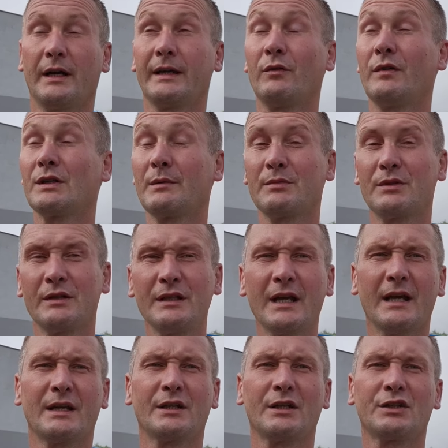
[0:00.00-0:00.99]
A ja uważam, że
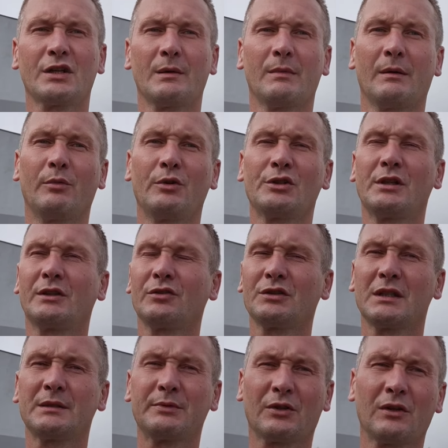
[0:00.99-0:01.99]
nie, że trzeba, bo jeśli
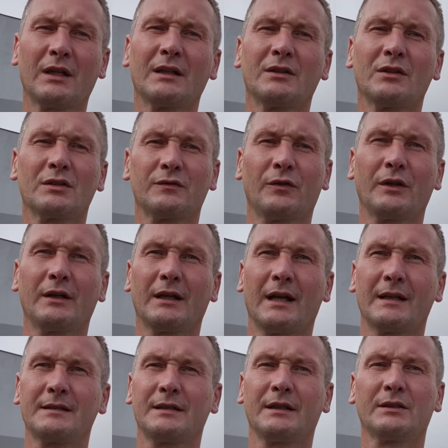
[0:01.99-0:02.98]
ktoś jest przekonany do swoich
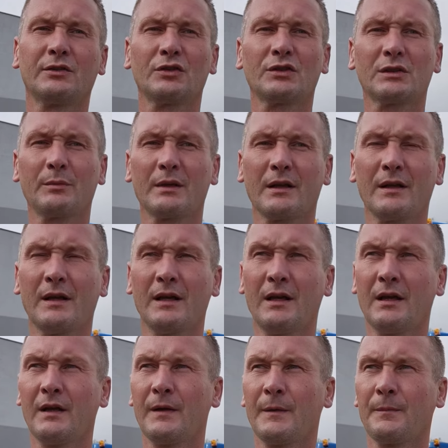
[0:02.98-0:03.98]
racji i ktoś sobie
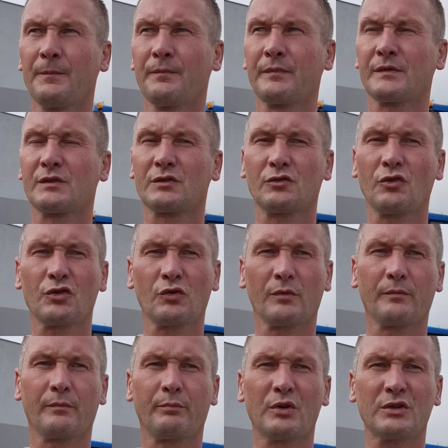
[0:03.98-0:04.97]
coś
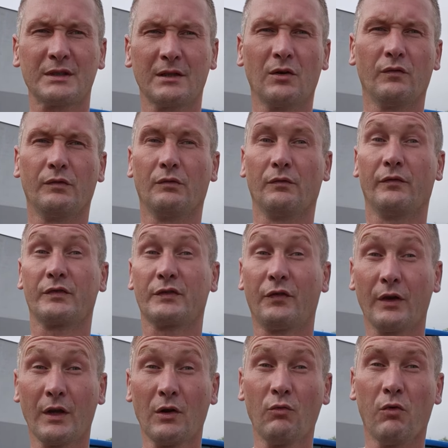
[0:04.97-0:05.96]
postanowił w
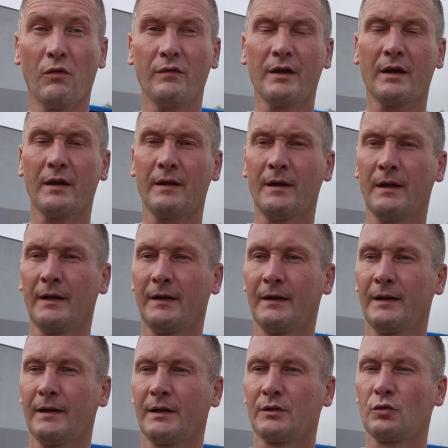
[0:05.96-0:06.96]
swojej głowie,
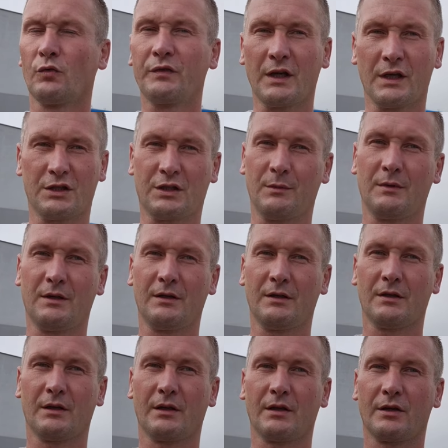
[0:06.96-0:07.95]
to uwierzcie
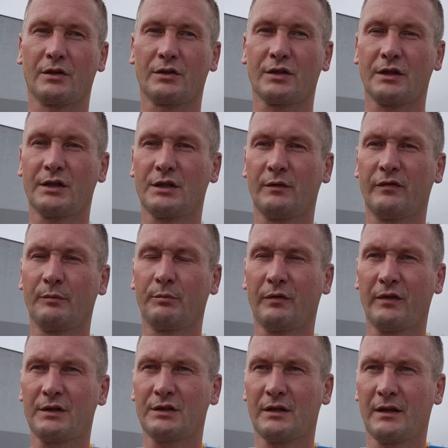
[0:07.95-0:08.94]
mi, że jeśli
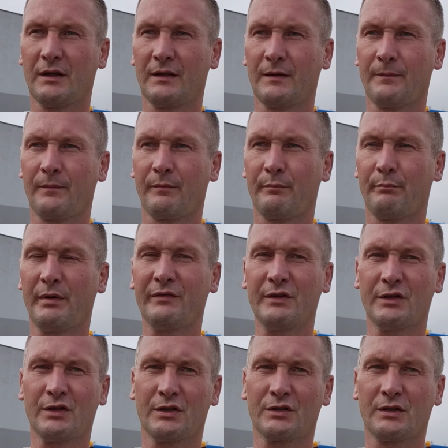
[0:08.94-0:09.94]
wypowiecie
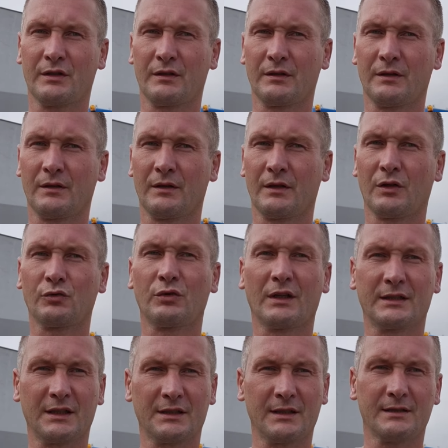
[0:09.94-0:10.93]
pewne rzeczy,
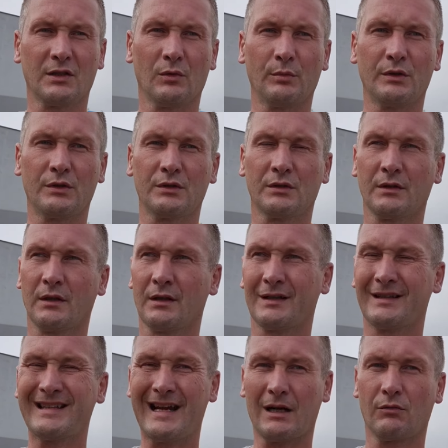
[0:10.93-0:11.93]
które chcecie zrobić
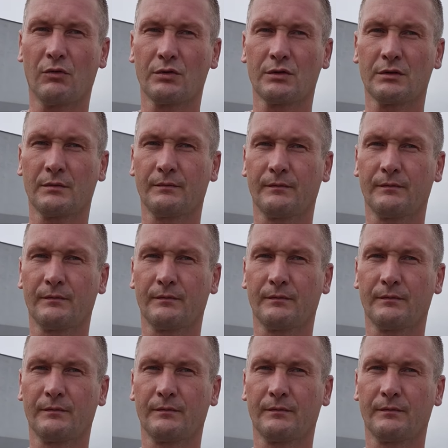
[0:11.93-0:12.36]
na głos,